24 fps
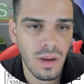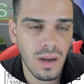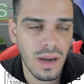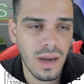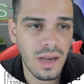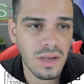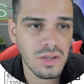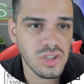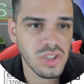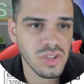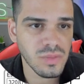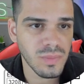
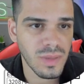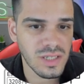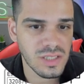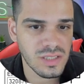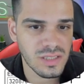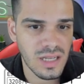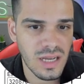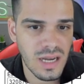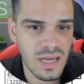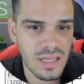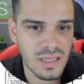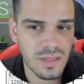antes de mais
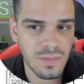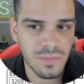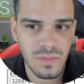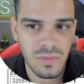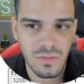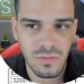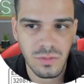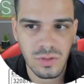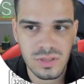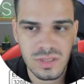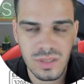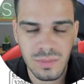nada,
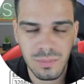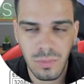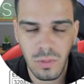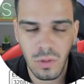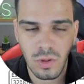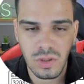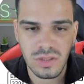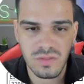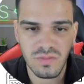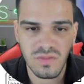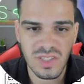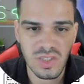você
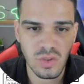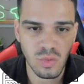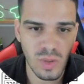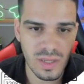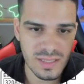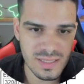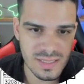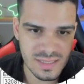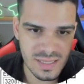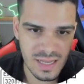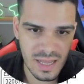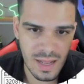pode
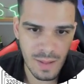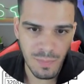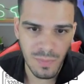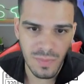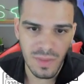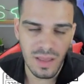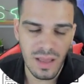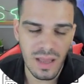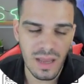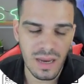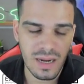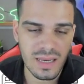visualizar
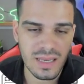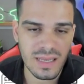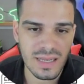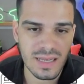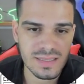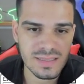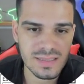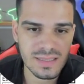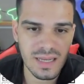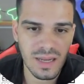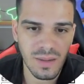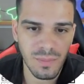aqui
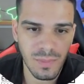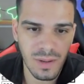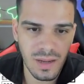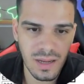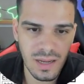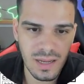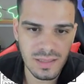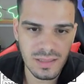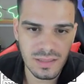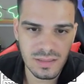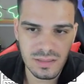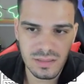as
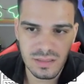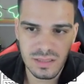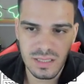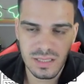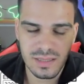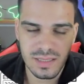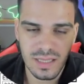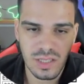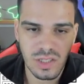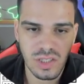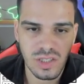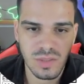camadas que
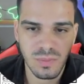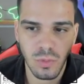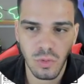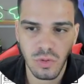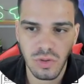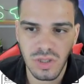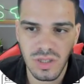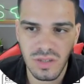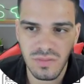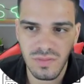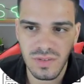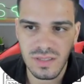tem
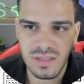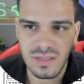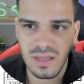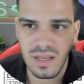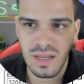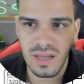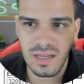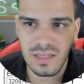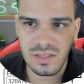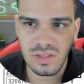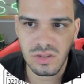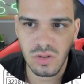disponíveis.
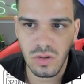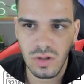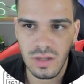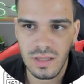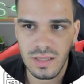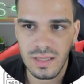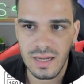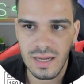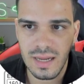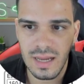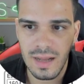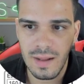É só
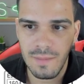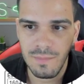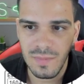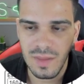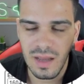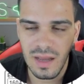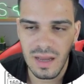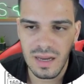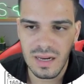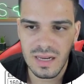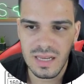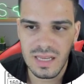clicar
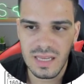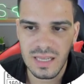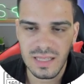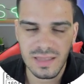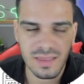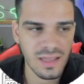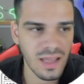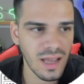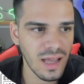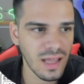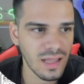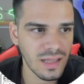aqui
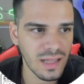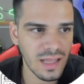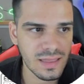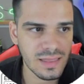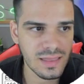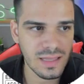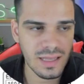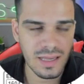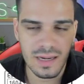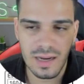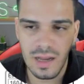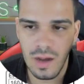na
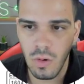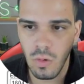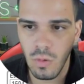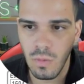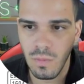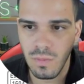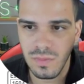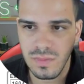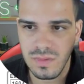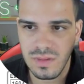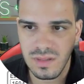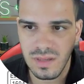
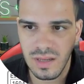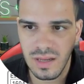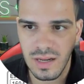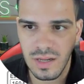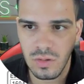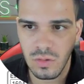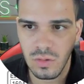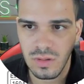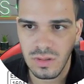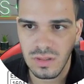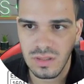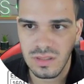lateral,
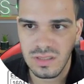certo?